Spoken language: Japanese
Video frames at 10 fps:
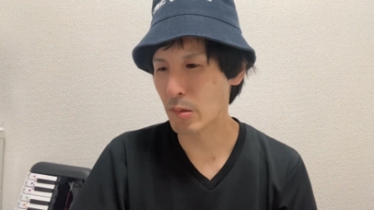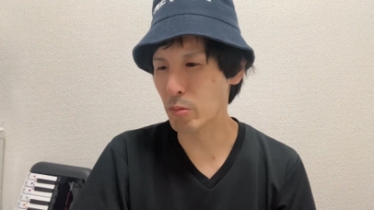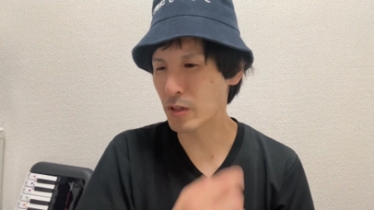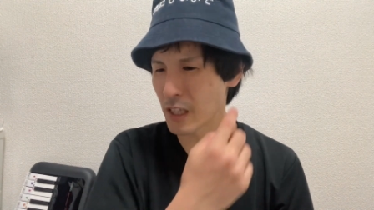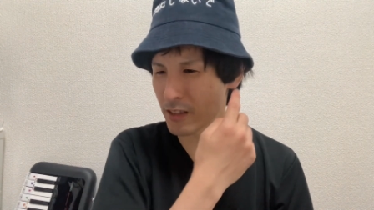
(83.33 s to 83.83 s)

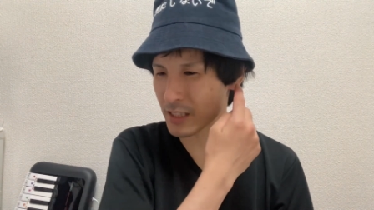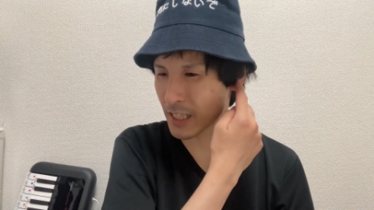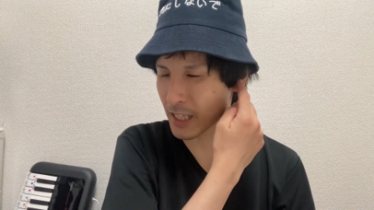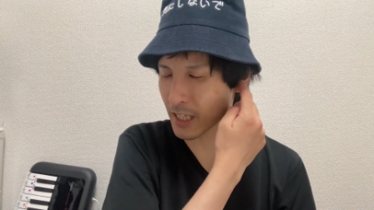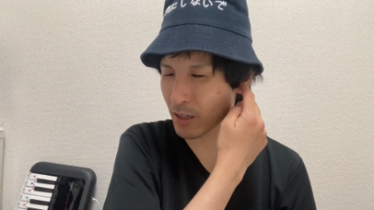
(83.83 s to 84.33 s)
僕らの時
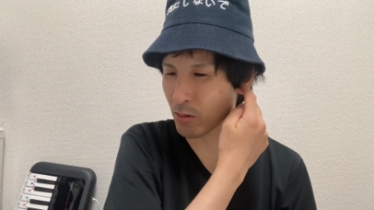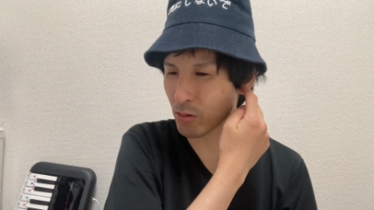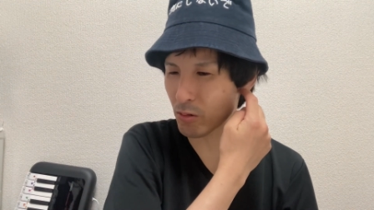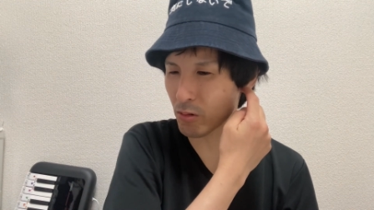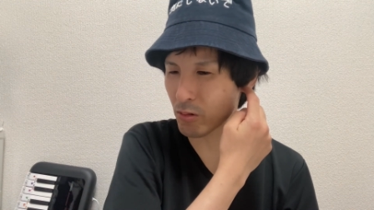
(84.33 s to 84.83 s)
代なんか
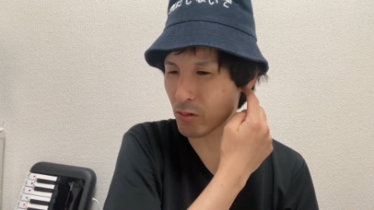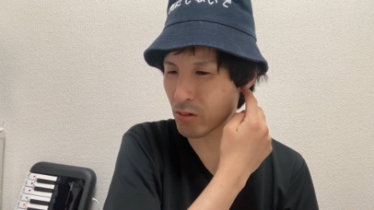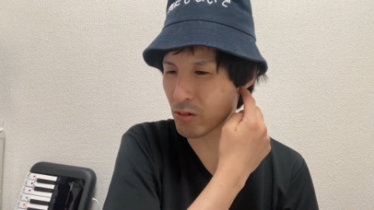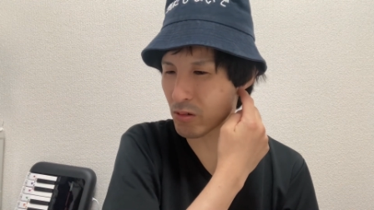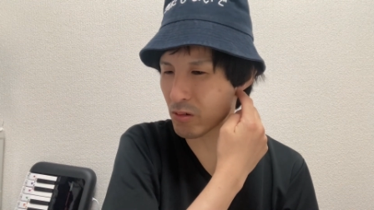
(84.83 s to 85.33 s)
高
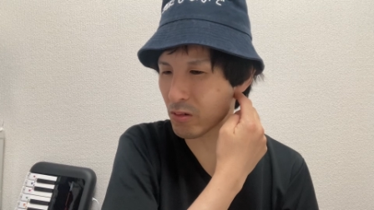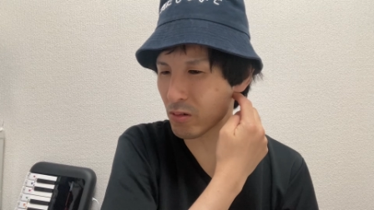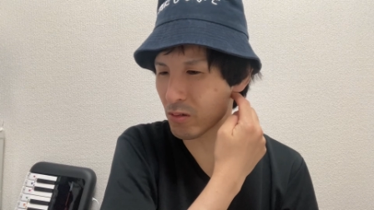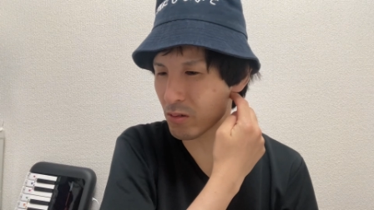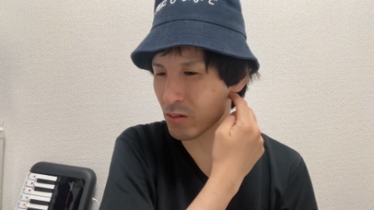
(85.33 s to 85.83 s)

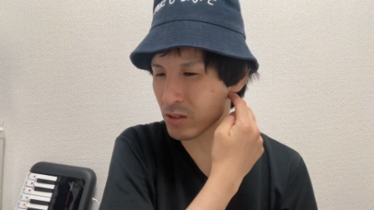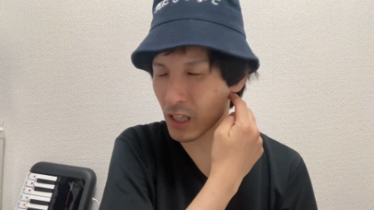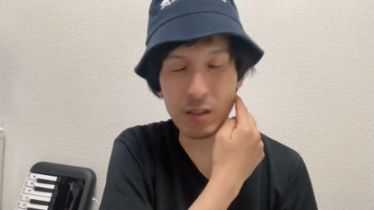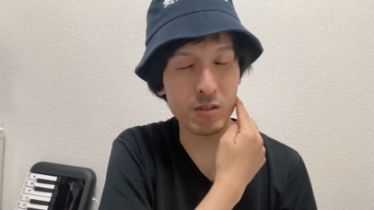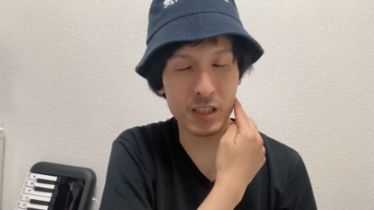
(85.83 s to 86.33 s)
校
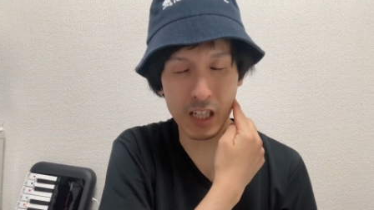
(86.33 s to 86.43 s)
生の